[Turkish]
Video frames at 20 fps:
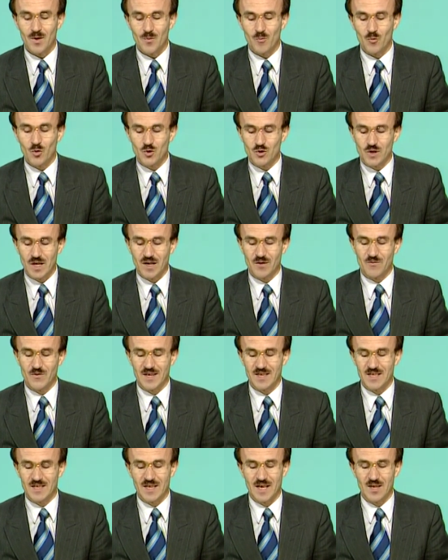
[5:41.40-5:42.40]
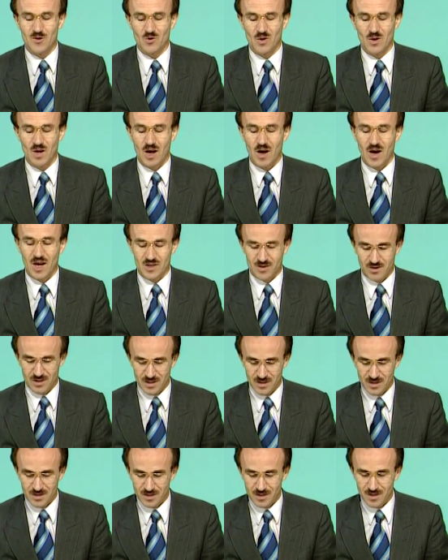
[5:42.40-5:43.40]
Bursa'nın fethinden sonra
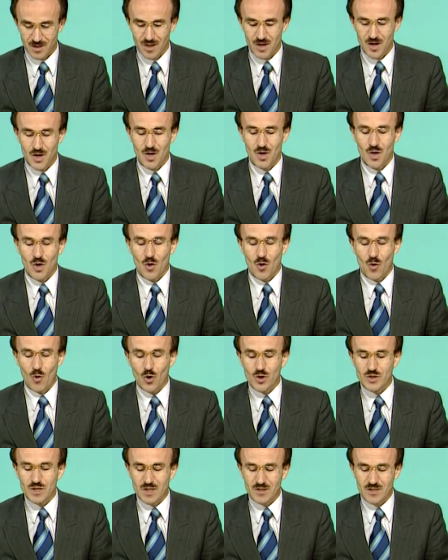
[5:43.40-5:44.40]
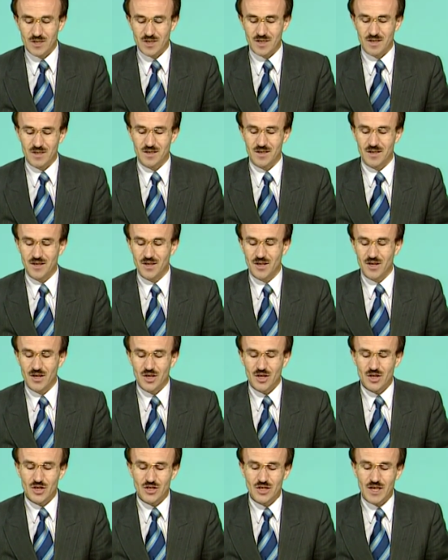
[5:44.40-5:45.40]
arttı. Hocası
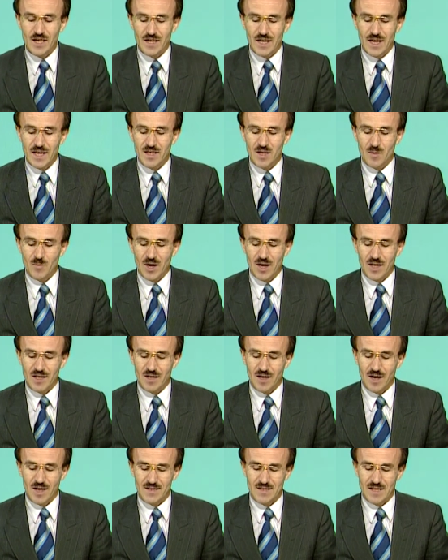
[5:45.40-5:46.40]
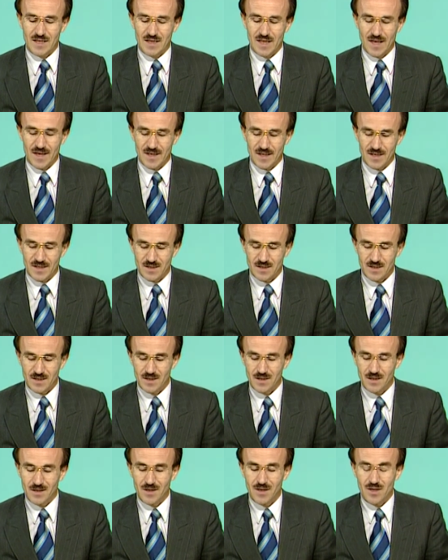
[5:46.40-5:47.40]
Şeyh Edebali Hazretlerinin
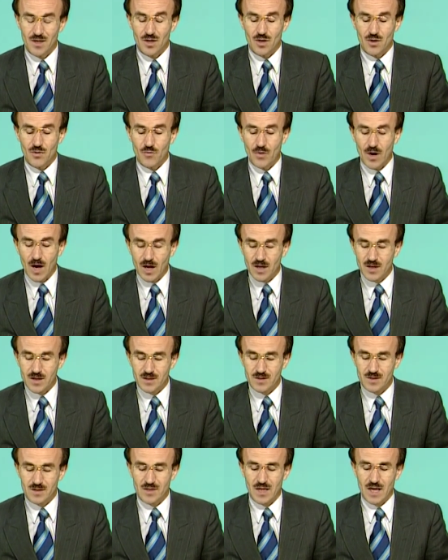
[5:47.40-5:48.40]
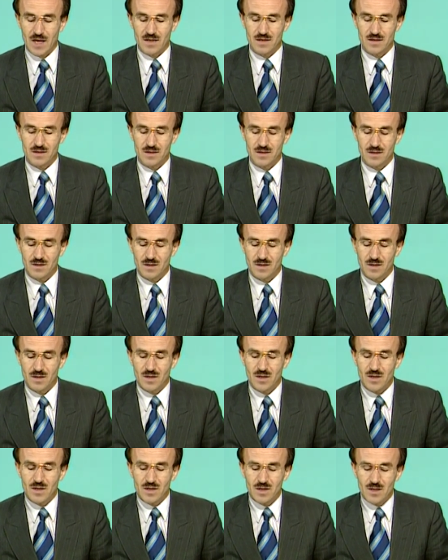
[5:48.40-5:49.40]
ve arkasından
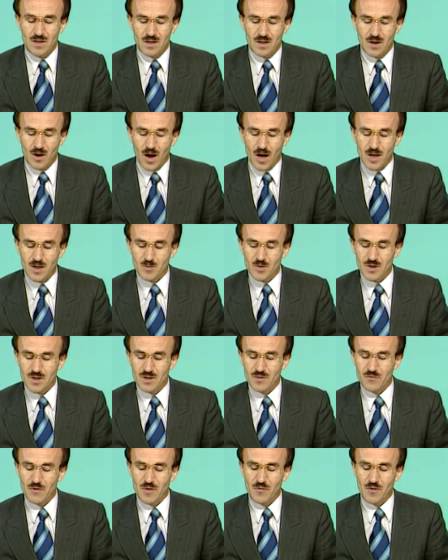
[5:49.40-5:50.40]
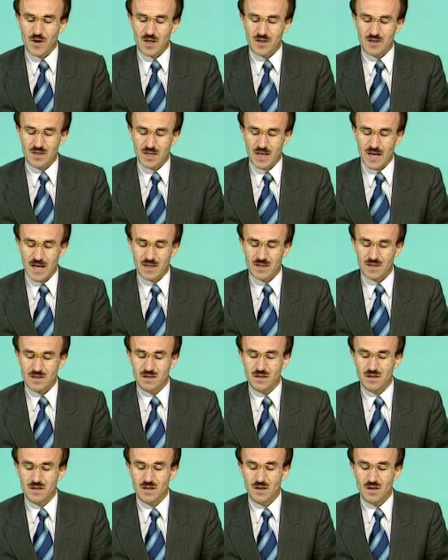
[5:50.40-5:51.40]
hanımının vefatı ile
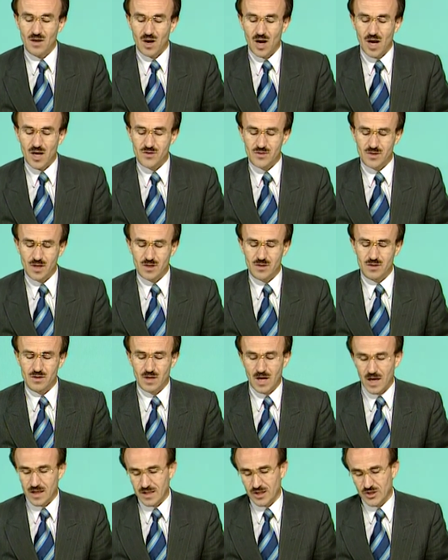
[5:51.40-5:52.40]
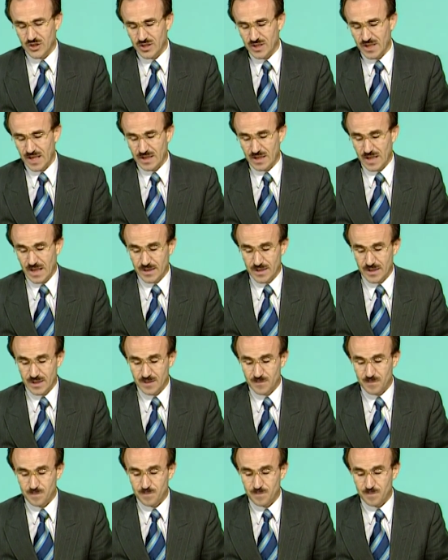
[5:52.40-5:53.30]
hastalığı daha da şiddetlendi.